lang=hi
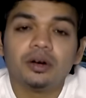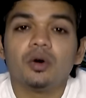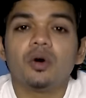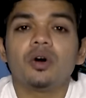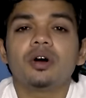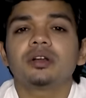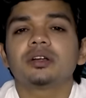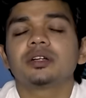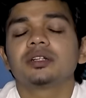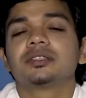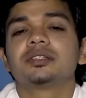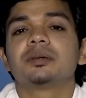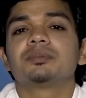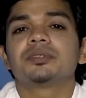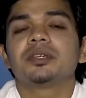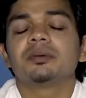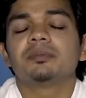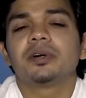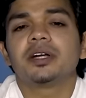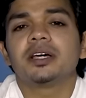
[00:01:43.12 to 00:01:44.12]
और
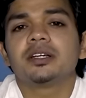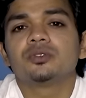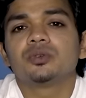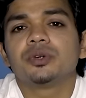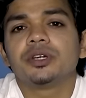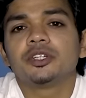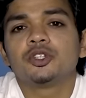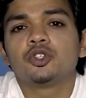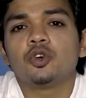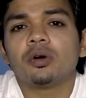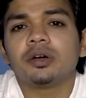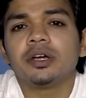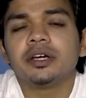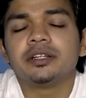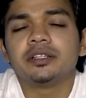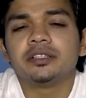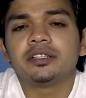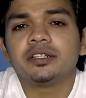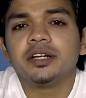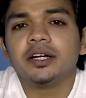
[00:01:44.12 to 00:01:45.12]
सबसे बड़ा जो एक शॉकिंग
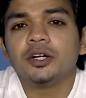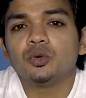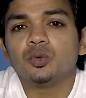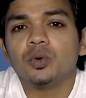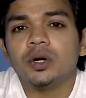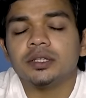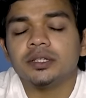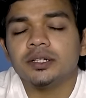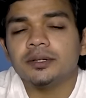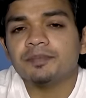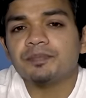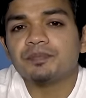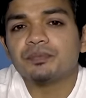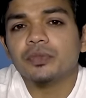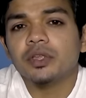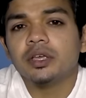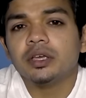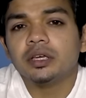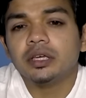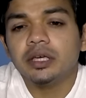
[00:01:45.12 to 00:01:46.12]
इंसिडेंट हुआ था
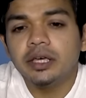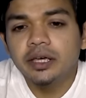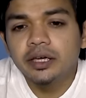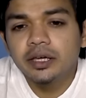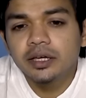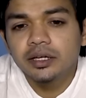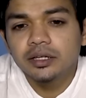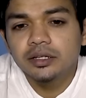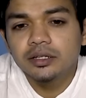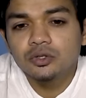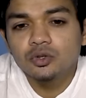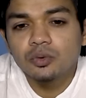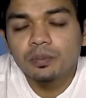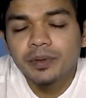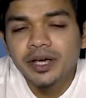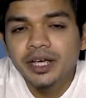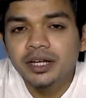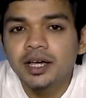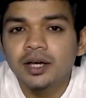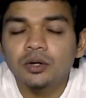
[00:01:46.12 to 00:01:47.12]
कि जो
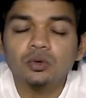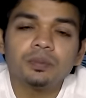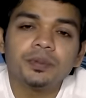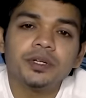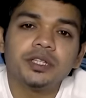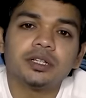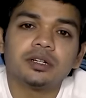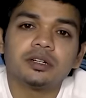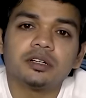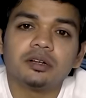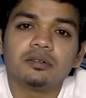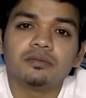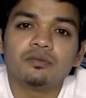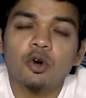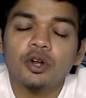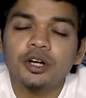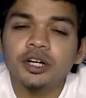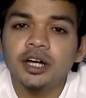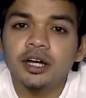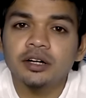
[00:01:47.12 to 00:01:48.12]
मेन आरोपी था
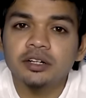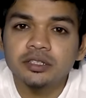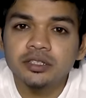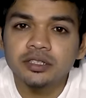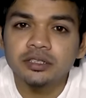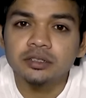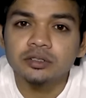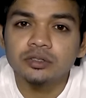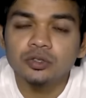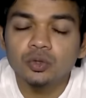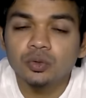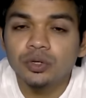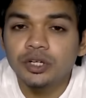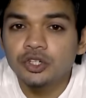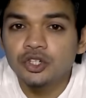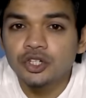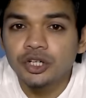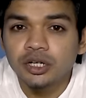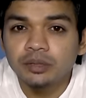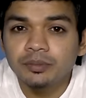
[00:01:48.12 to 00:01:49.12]
वॉरेन एंडरसन जो कि
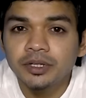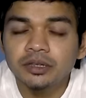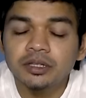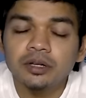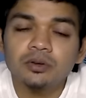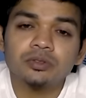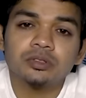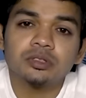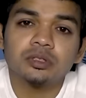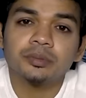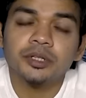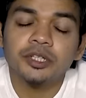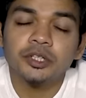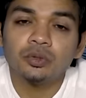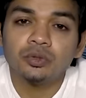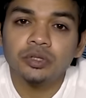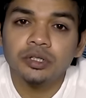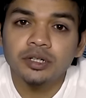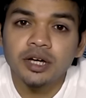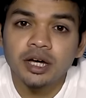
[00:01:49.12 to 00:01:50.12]
चेयरमैन था उस समय
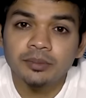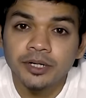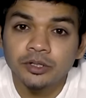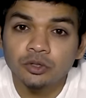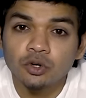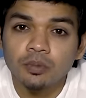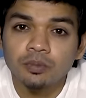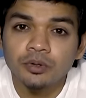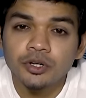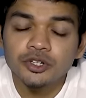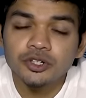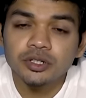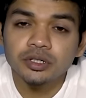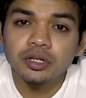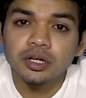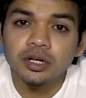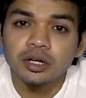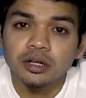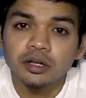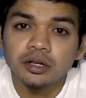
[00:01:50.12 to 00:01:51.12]
यूनियन कार्बेट कॉरपोरेशन
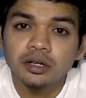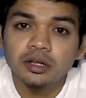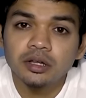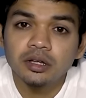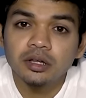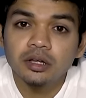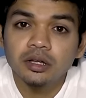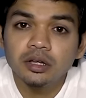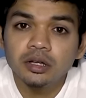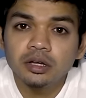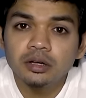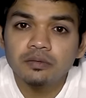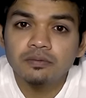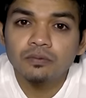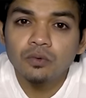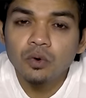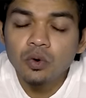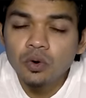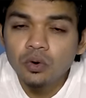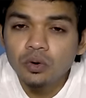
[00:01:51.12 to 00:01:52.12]
का
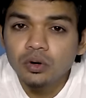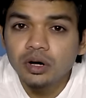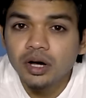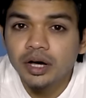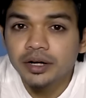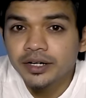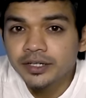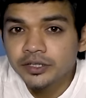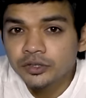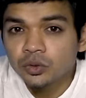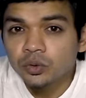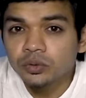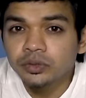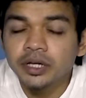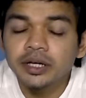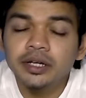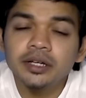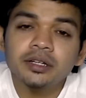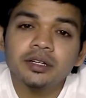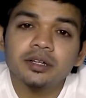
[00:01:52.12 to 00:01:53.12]
वो अरेस्ट
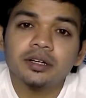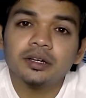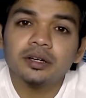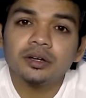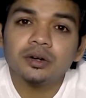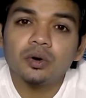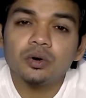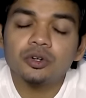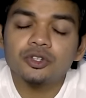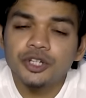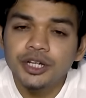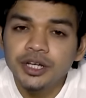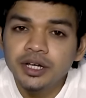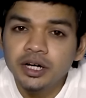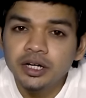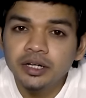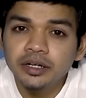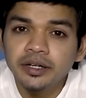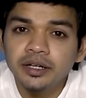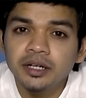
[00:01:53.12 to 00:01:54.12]
होता है और छः
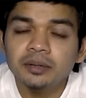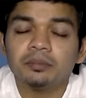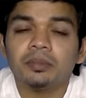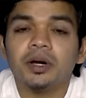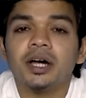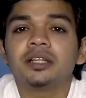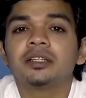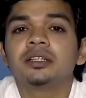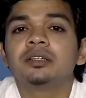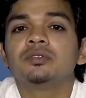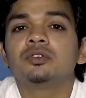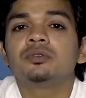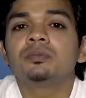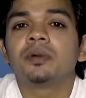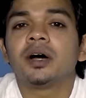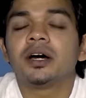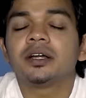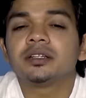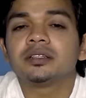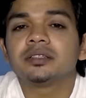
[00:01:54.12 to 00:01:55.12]
घंटे के बाद ही वो
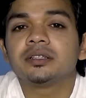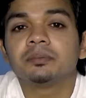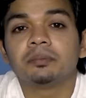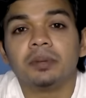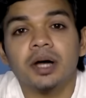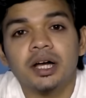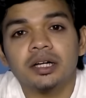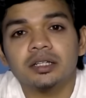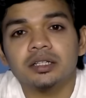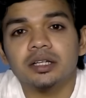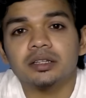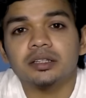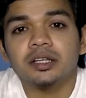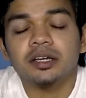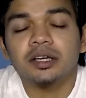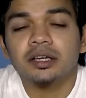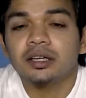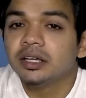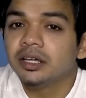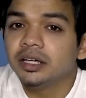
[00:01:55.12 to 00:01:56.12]
भारत से भाग जाता है
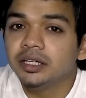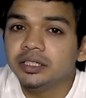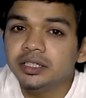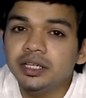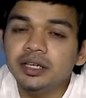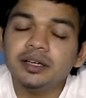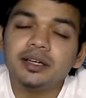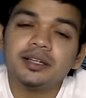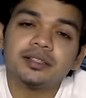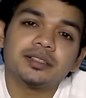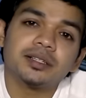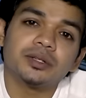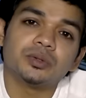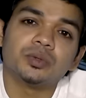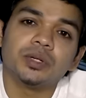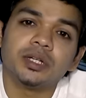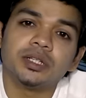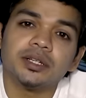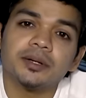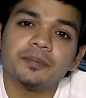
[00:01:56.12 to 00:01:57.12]
ये कैसे
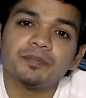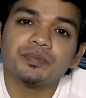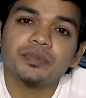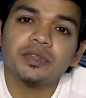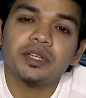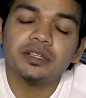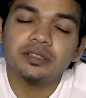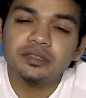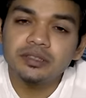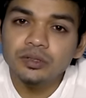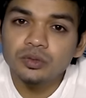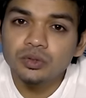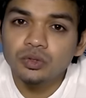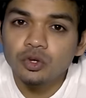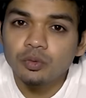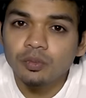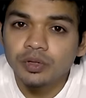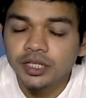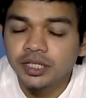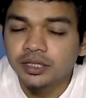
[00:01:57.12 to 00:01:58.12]
हुआ था किसने
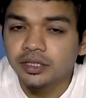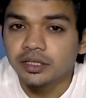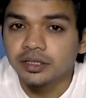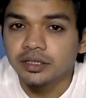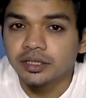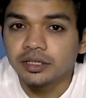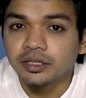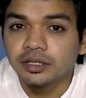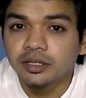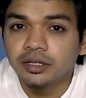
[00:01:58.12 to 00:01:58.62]
उसको मदद की थी